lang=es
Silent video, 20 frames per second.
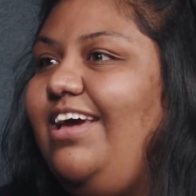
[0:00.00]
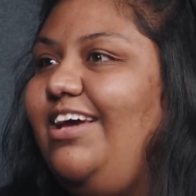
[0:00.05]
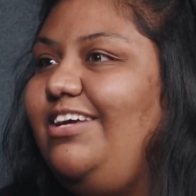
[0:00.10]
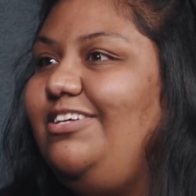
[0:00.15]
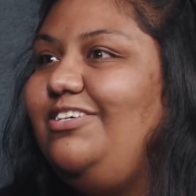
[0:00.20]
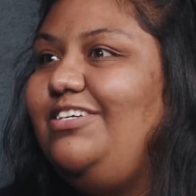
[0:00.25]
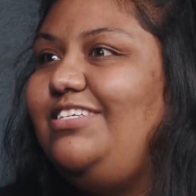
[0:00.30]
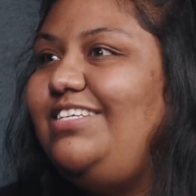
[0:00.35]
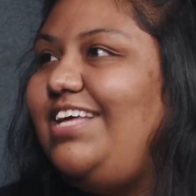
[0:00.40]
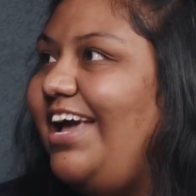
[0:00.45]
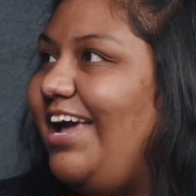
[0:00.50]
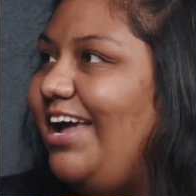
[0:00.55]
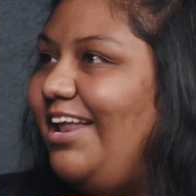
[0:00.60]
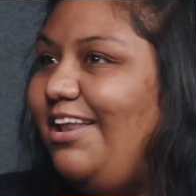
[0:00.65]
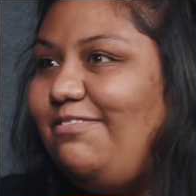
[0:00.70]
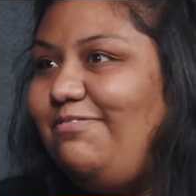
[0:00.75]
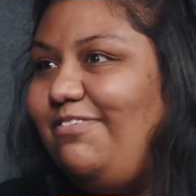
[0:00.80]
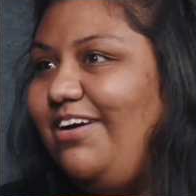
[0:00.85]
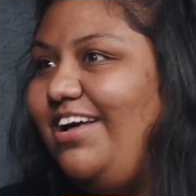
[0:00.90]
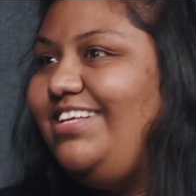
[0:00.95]
Y yo decía, ¿qué
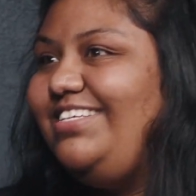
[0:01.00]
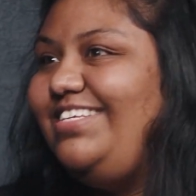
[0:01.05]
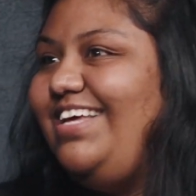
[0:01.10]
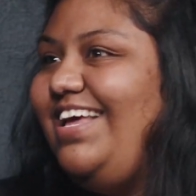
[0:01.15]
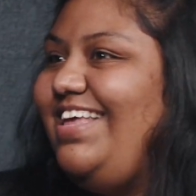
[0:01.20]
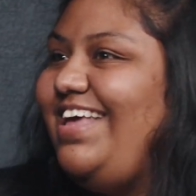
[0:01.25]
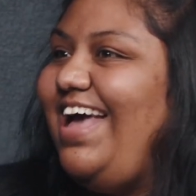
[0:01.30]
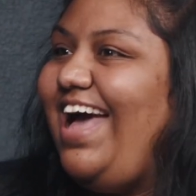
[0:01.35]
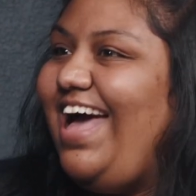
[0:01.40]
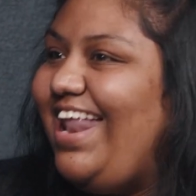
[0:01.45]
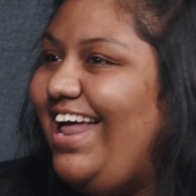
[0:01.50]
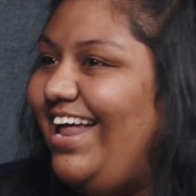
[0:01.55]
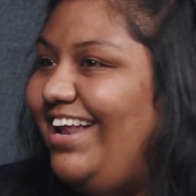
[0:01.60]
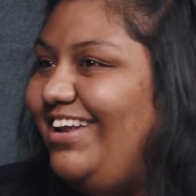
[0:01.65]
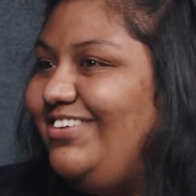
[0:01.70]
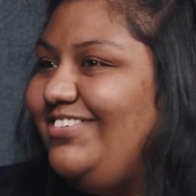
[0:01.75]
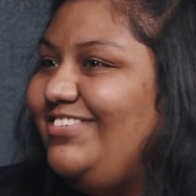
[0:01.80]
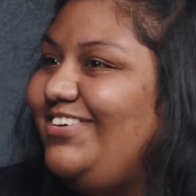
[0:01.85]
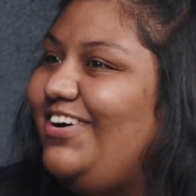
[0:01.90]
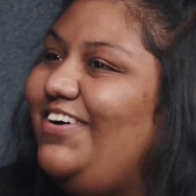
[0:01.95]
le voy a enseñar a
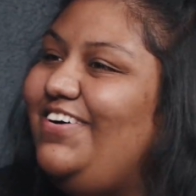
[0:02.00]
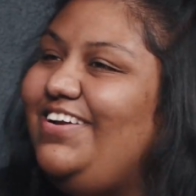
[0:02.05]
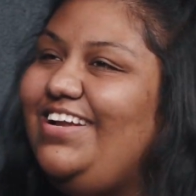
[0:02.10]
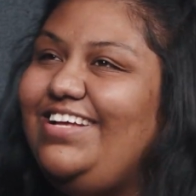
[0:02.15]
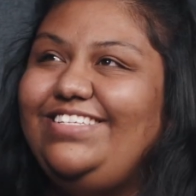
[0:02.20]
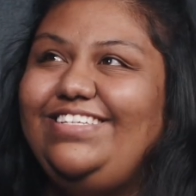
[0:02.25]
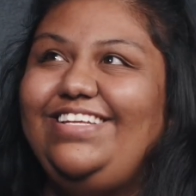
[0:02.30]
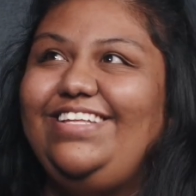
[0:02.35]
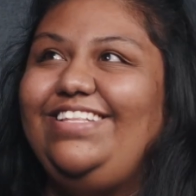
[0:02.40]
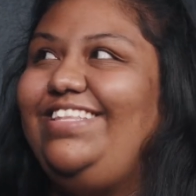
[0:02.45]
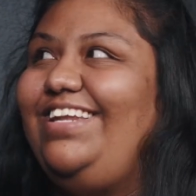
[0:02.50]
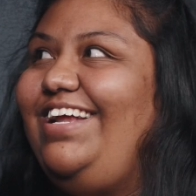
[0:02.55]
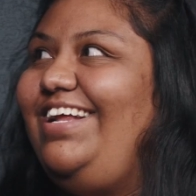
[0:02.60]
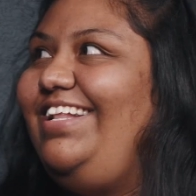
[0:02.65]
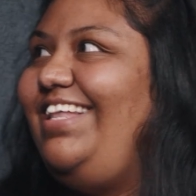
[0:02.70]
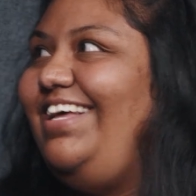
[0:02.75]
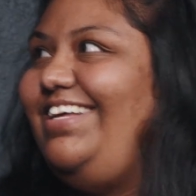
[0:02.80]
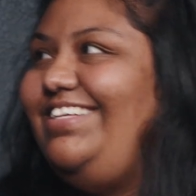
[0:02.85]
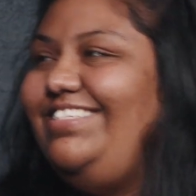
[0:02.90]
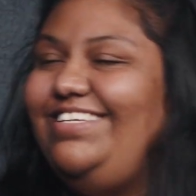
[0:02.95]
los jóvenes de
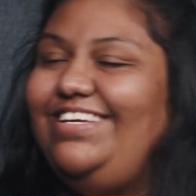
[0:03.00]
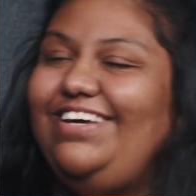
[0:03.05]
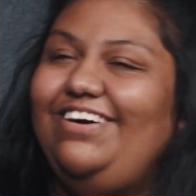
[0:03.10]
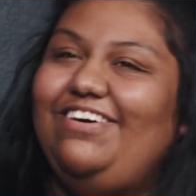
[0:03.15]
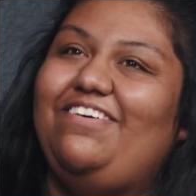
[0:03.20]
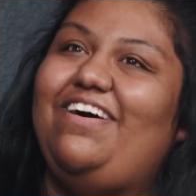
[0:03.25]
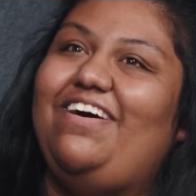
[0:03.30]
35